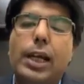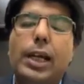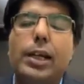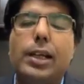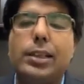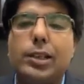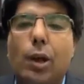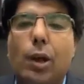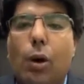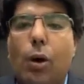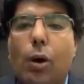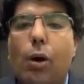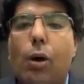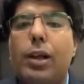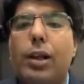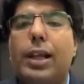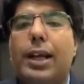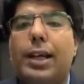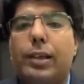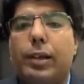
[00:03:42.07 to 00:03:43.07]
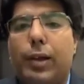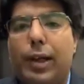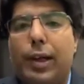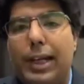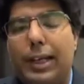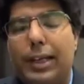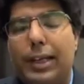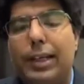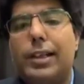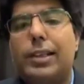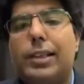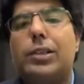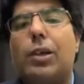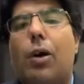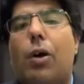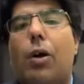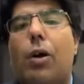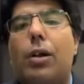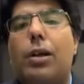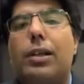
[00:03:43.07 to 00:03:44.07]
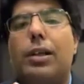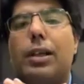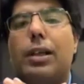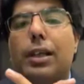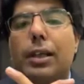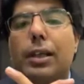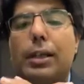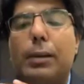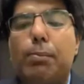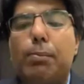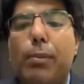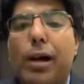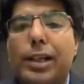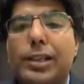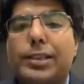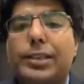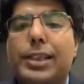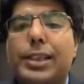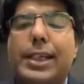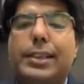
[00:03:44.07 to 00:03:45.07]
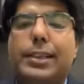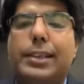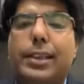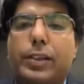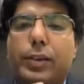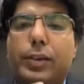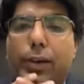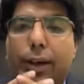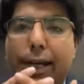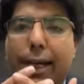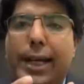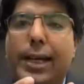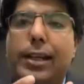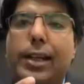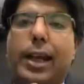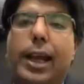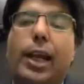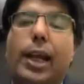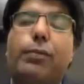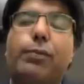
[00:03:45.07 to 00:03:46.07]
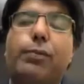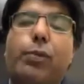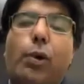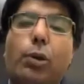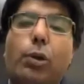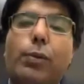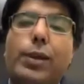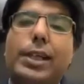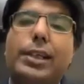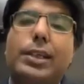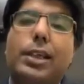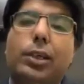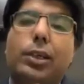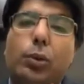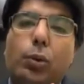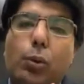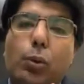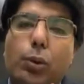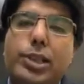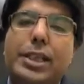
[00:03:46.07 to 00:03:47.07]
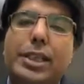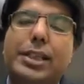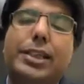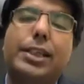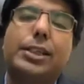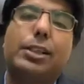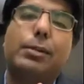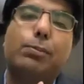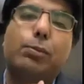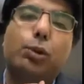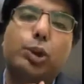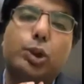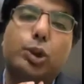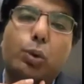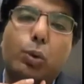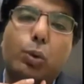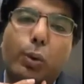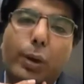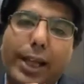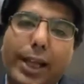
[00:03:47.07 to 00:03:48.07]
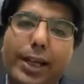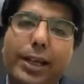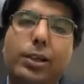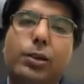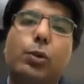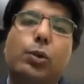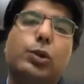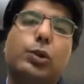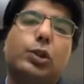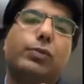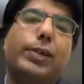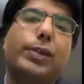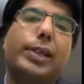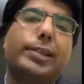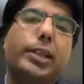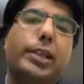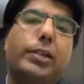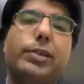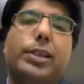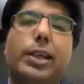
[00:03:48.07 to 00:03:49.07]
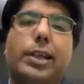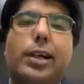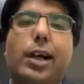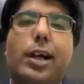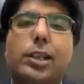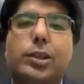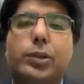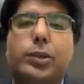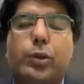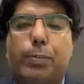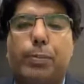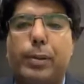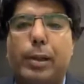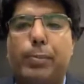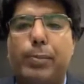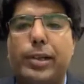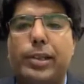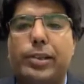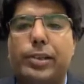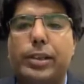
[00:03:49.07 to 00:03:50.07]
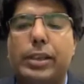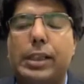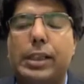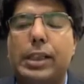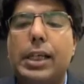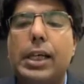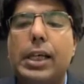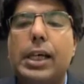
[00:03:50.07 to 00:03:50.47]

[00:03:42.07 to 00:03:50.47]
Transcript: इट इज़ ऑल अ ट्रिक इट इज़ ऑल mastering the trade and following the cogent and the most coherent course of action with regards to your preparation